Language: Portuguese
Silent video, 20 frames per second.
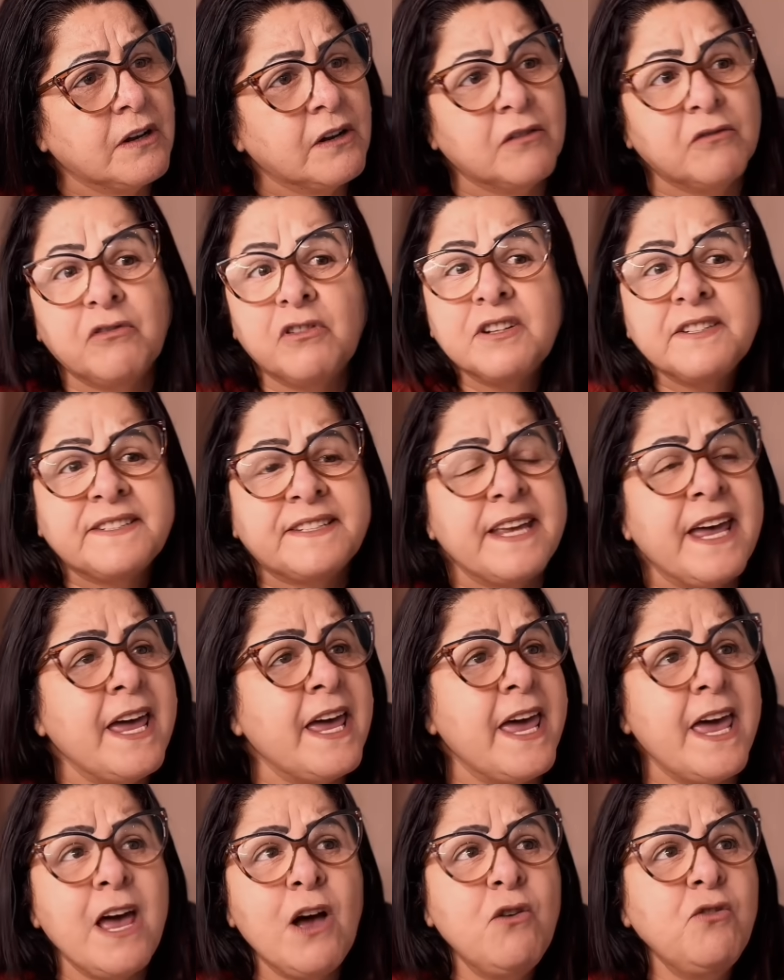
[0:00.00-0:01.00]
você
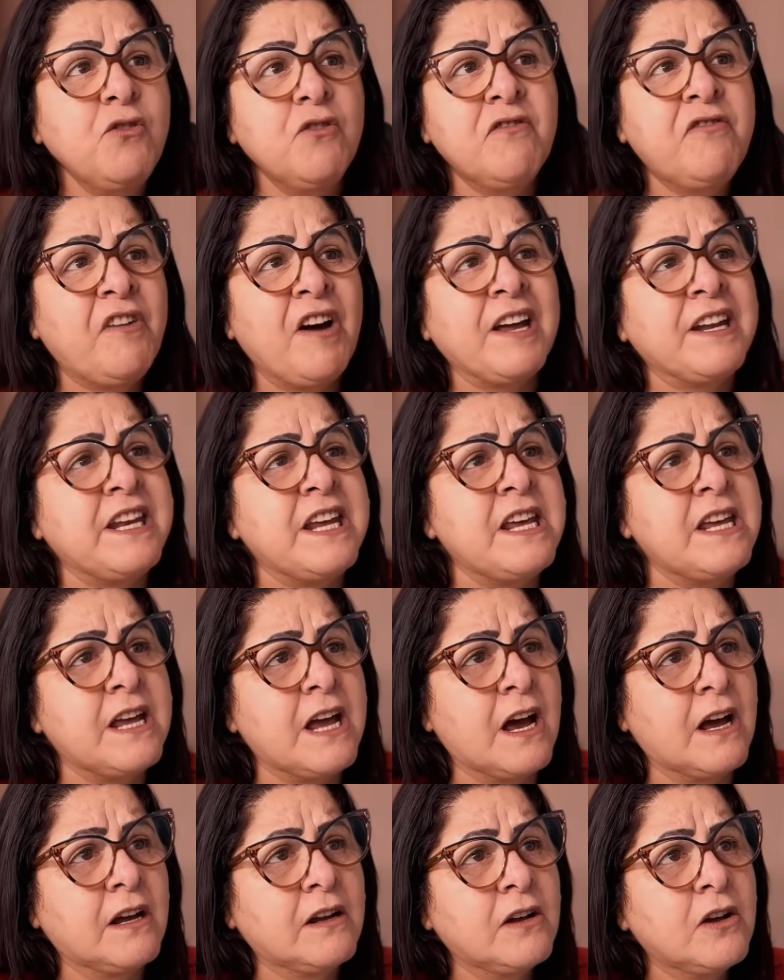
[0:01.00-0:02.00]
eu não
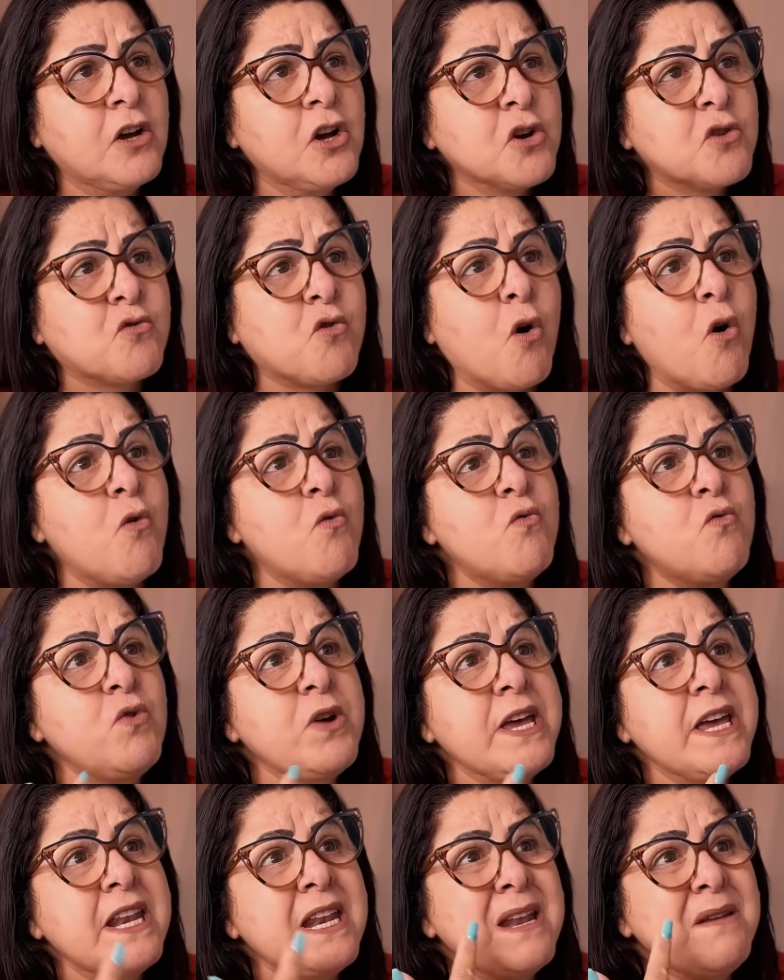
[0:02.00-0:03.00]
faria com um
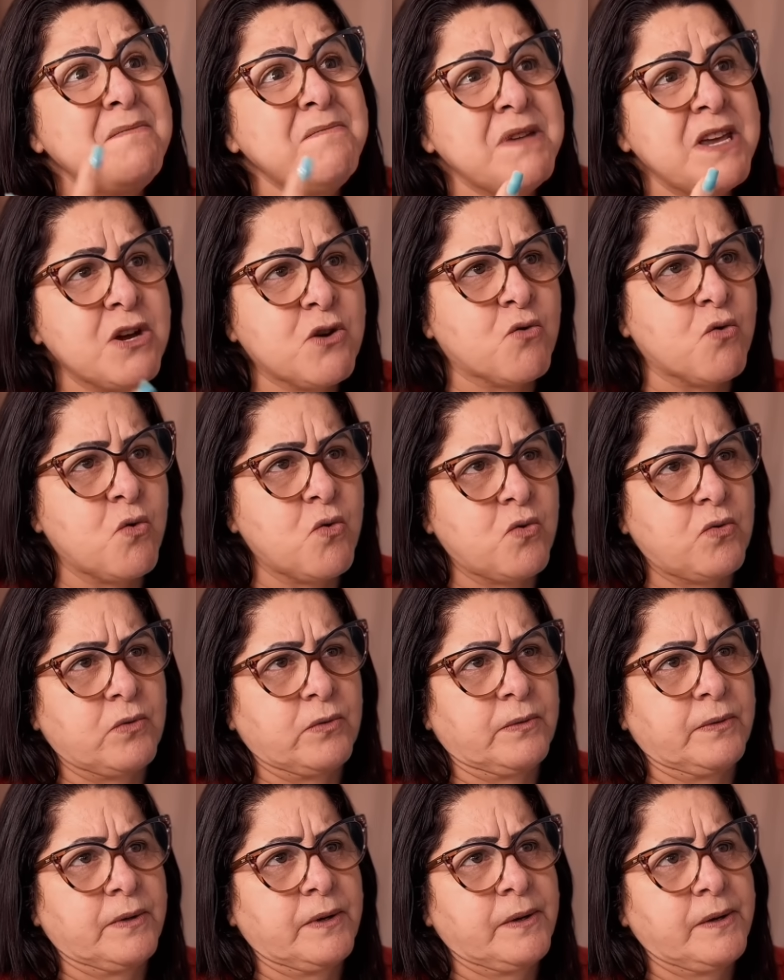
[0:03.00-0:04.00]
inimigo.
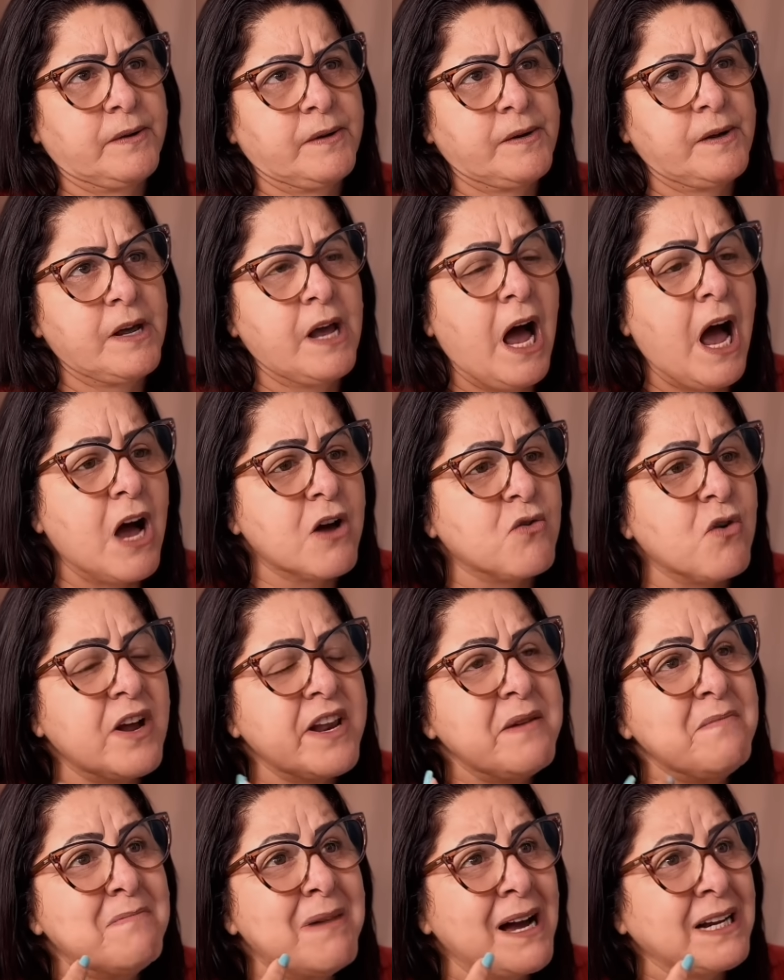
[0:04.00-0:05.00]
Agora
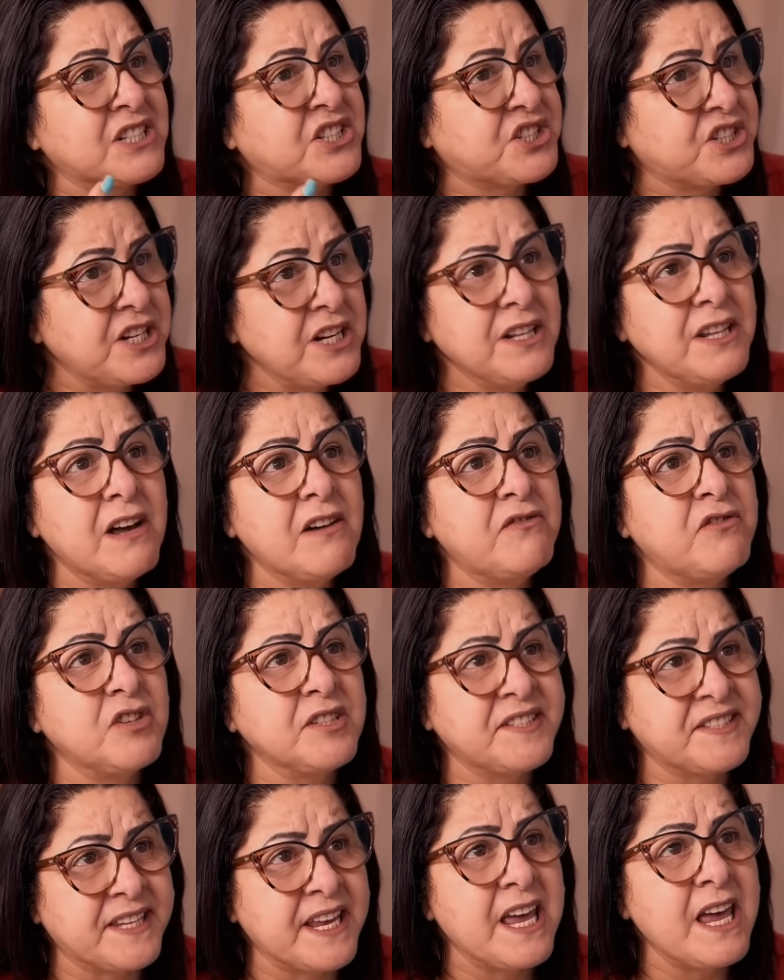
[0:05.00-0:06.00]
imagina
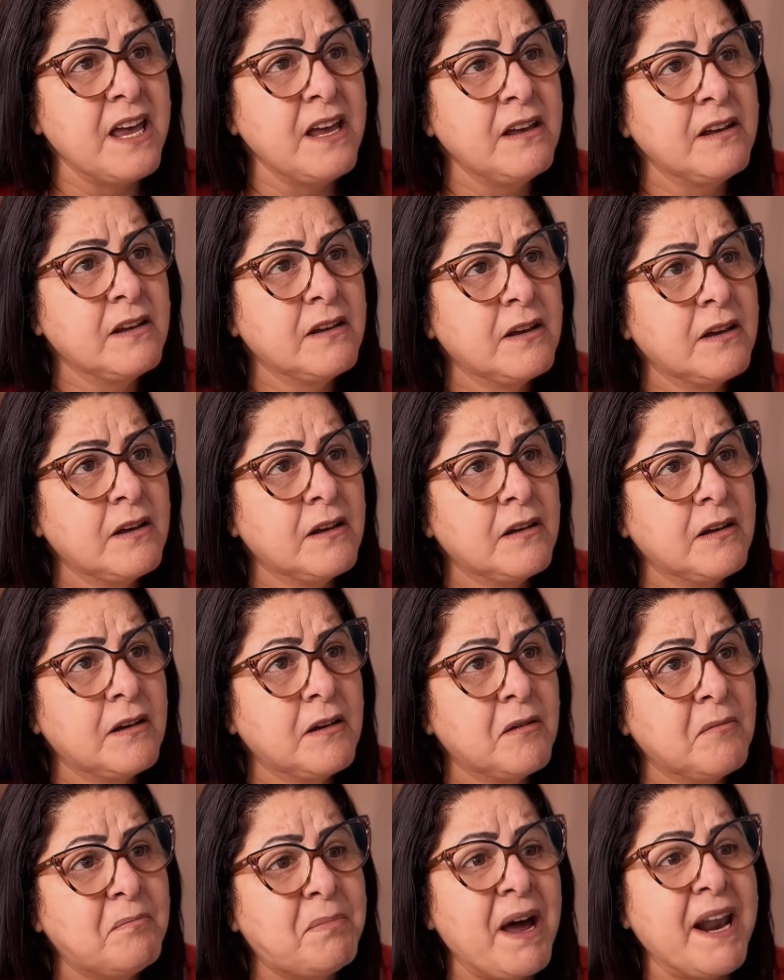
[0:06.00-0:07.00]
você
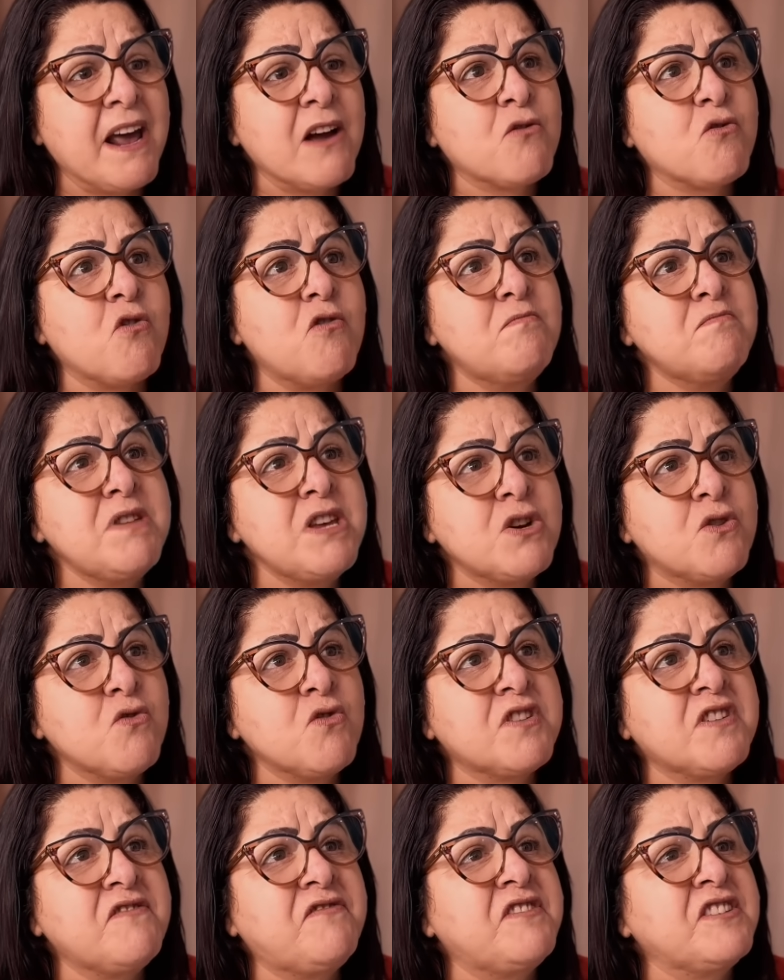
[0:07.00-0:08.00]
para comigo
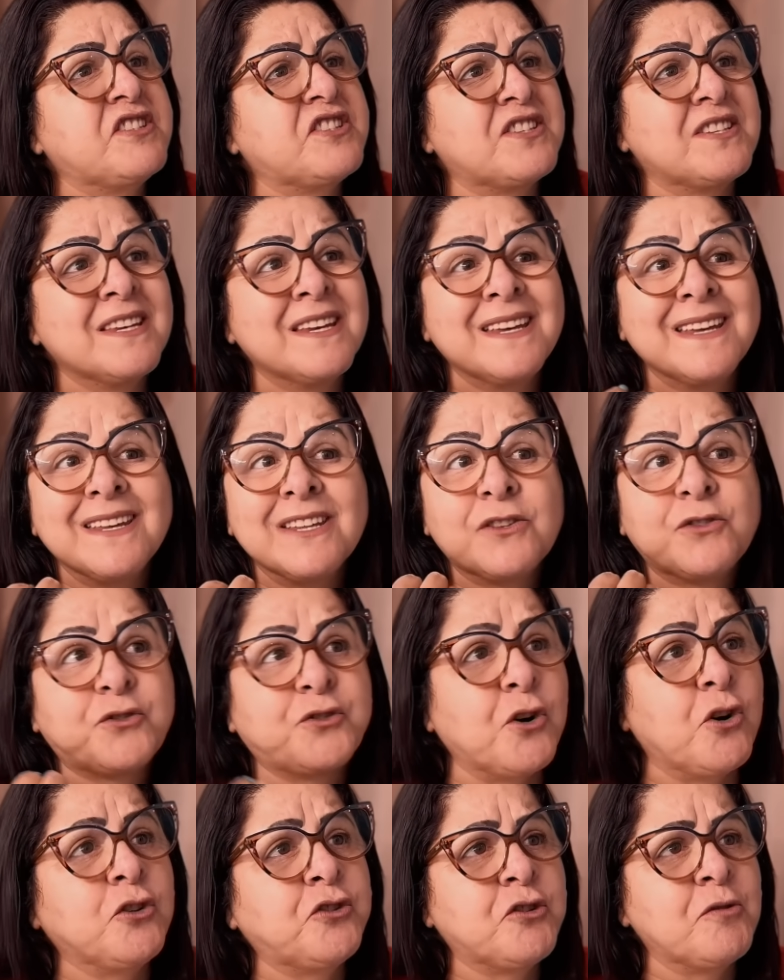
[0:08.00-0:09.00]
que fiz
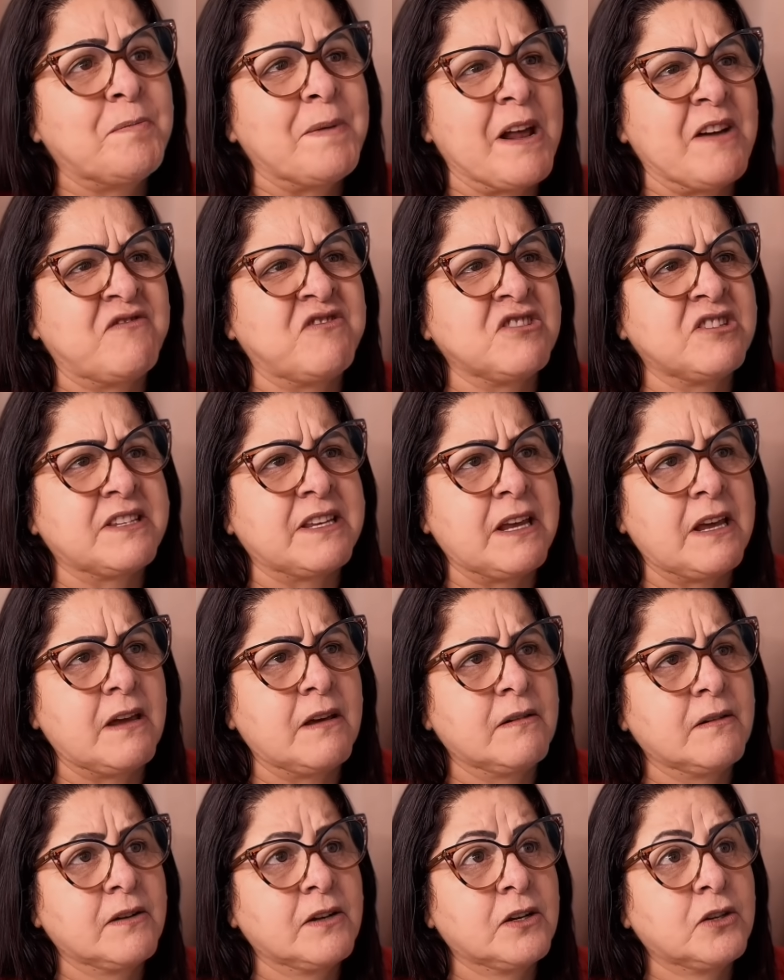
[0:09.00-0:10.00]
tudo para você
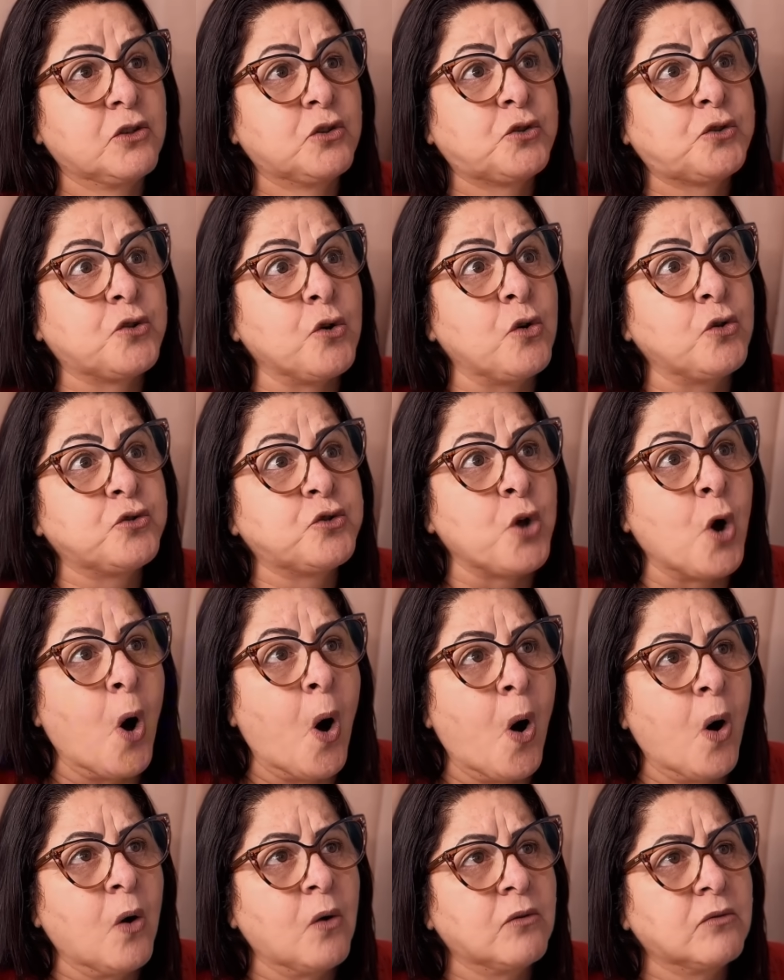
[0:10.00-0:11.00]

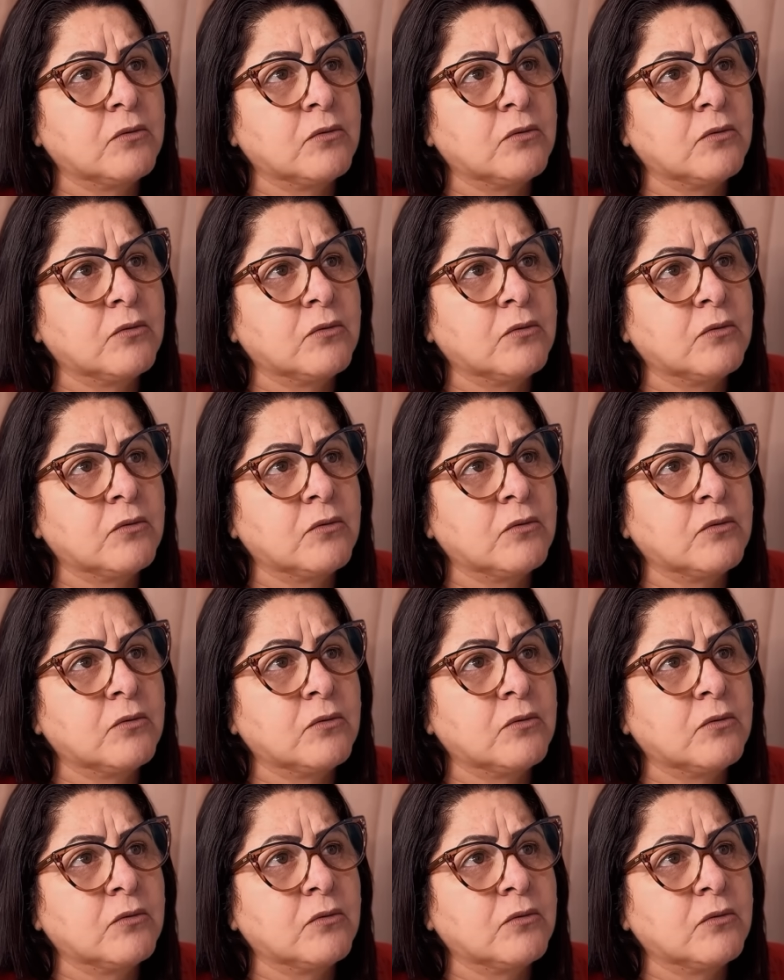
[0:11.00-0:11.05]
tudo. Mas,